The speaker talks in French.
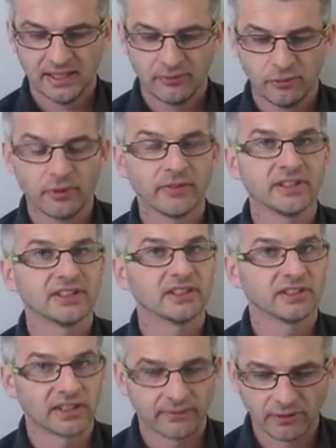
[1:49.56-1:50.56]
Il veut
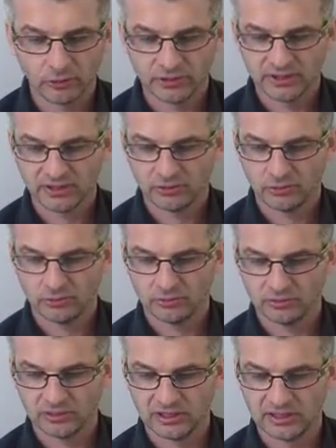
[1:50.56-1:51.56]
investir dans la
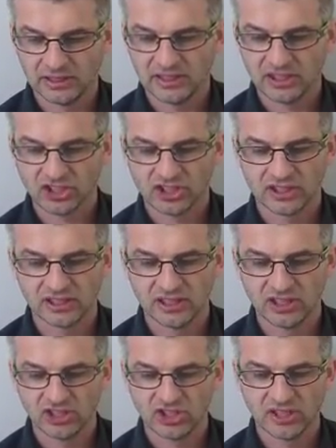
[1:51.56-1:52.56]
valorisation des, énergétique
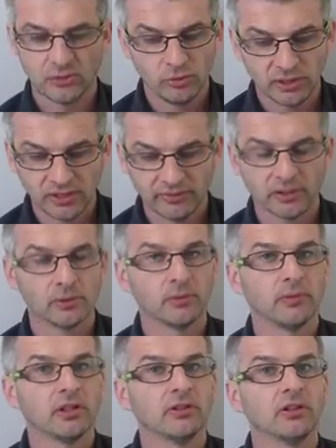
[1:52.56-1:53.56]
des déchets, lutter
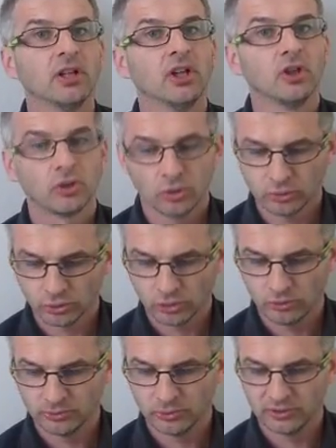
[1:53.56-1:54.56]
fermement
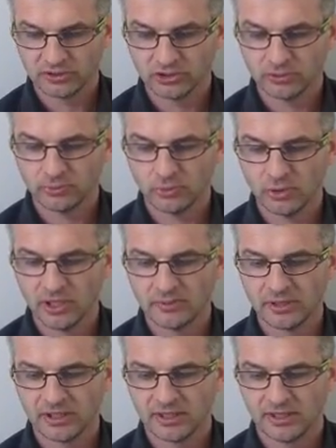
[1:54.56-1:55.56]
contre l'obsolescence
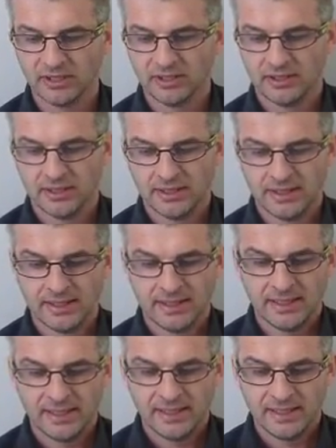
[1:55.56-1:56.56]
programmée.
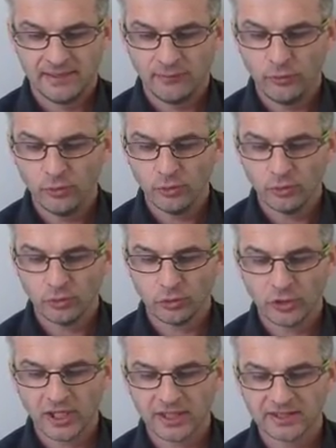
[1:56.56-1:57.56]
Il veut
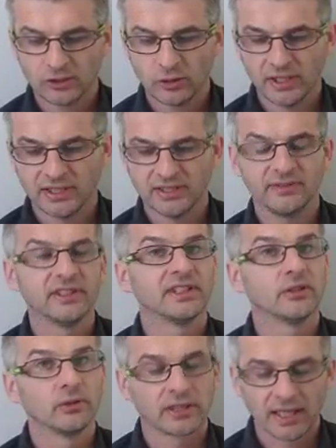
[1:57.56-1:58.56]
faire des
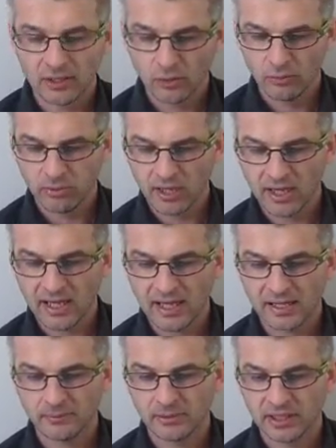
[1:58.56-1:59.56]
collectivités locales le bras
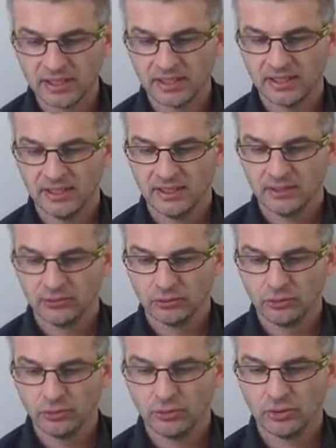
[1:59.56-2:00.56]
armé
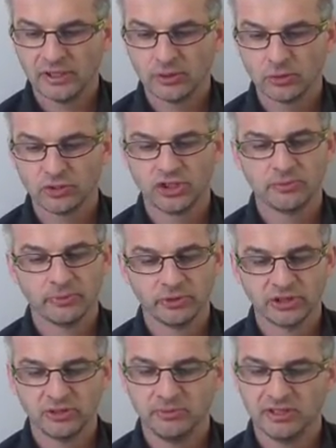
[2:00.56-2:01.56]
de l'écologie de
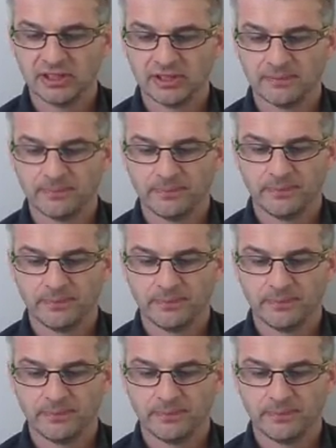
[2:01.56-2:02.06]
proximité.